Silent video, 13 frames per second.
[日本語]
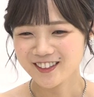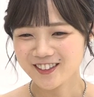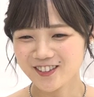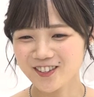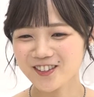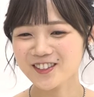
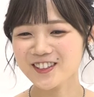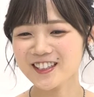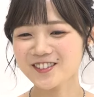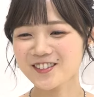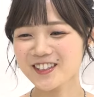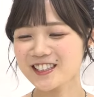
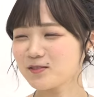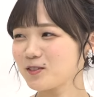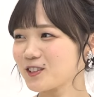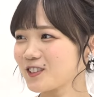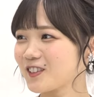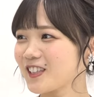
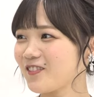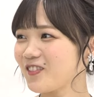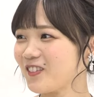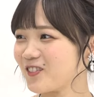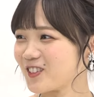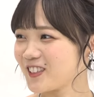コールレスポンスはやっ
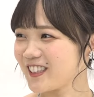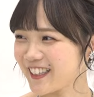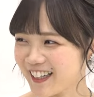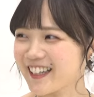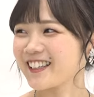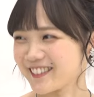ぱ盛
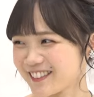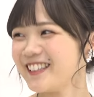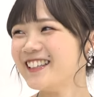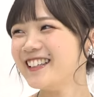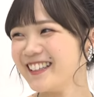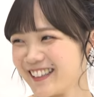り上がる盛
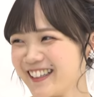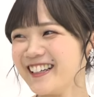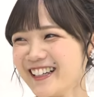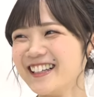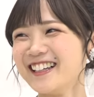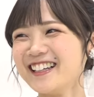り上
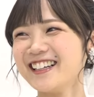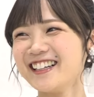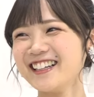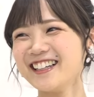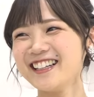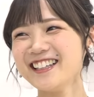
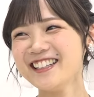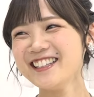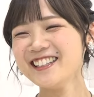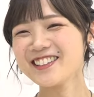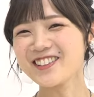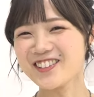
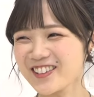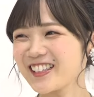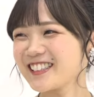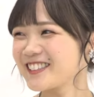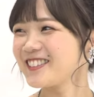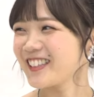が
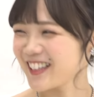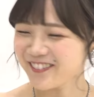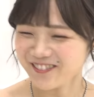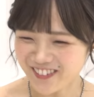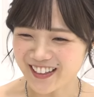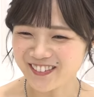コールスは
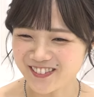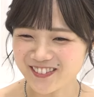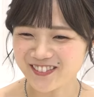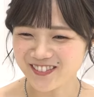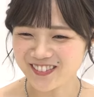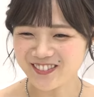やっ
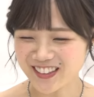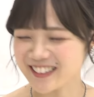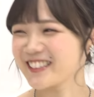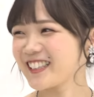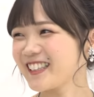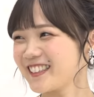ぱ
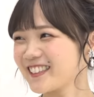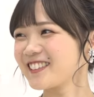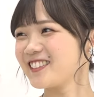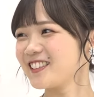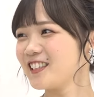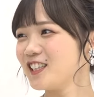間違いな
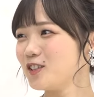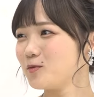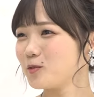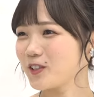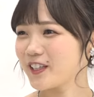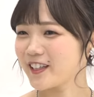く
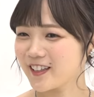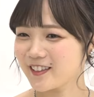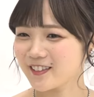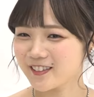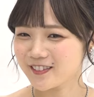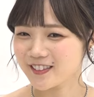盛り上が
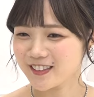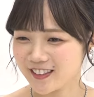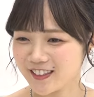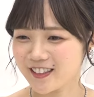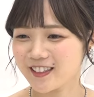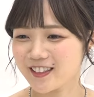る
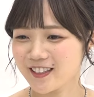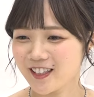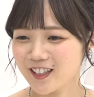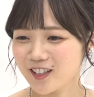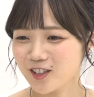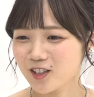し、う
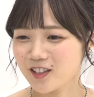ん、